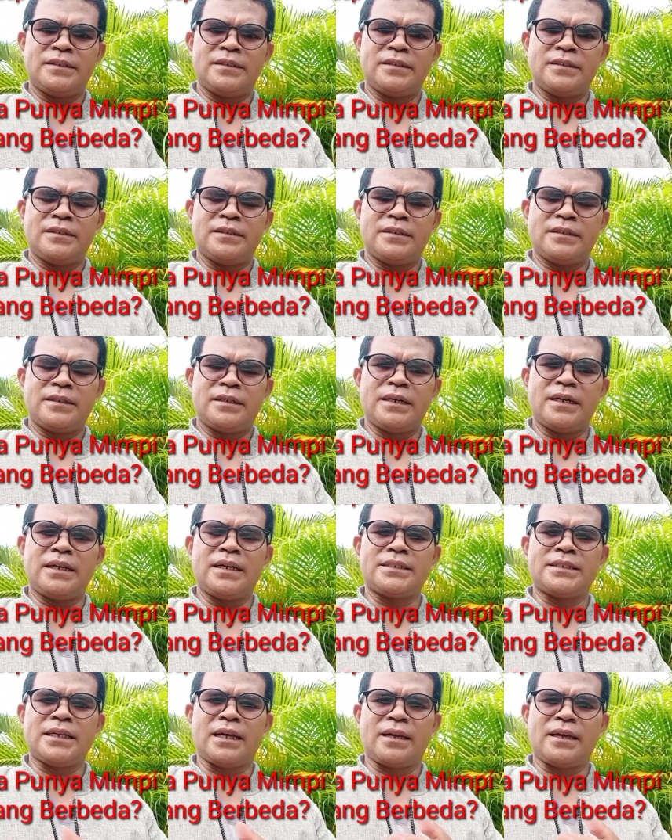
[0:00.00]
karena
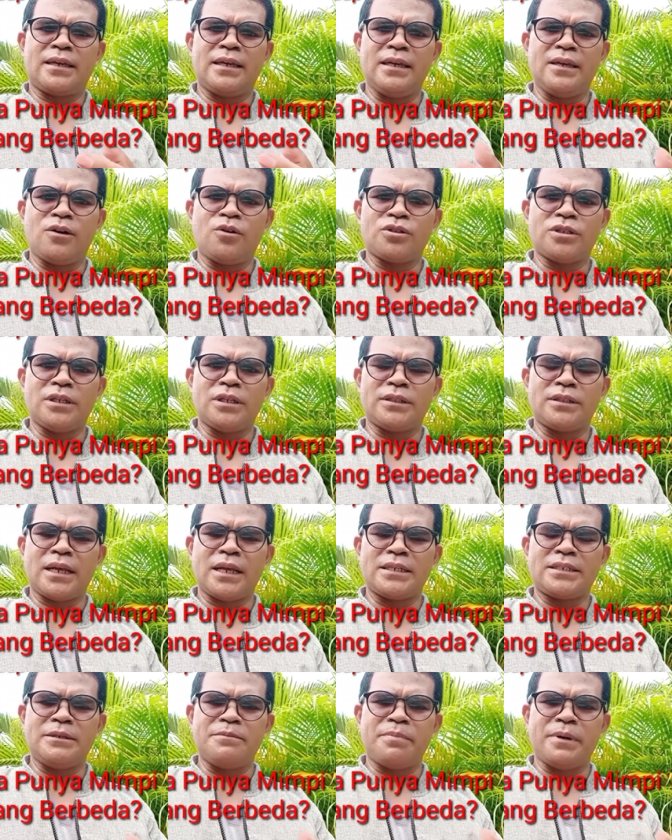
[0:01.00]
saking konsentrasi
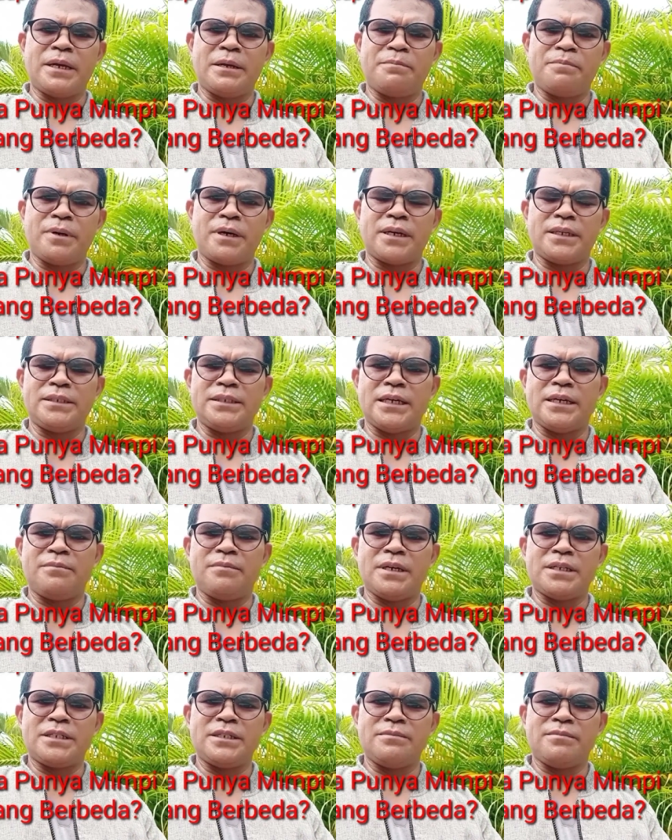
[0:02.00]
pada pekerjaan
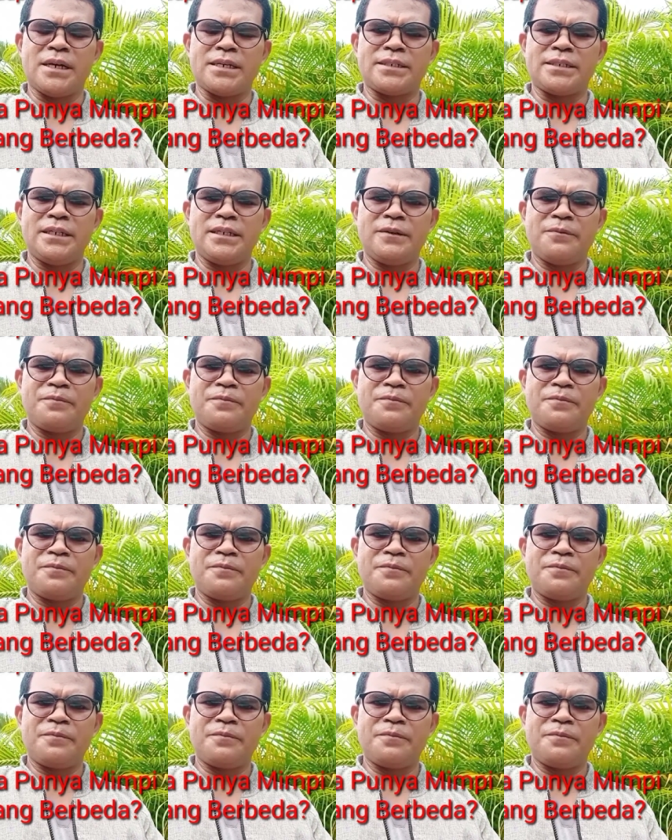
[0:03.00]
masing-masing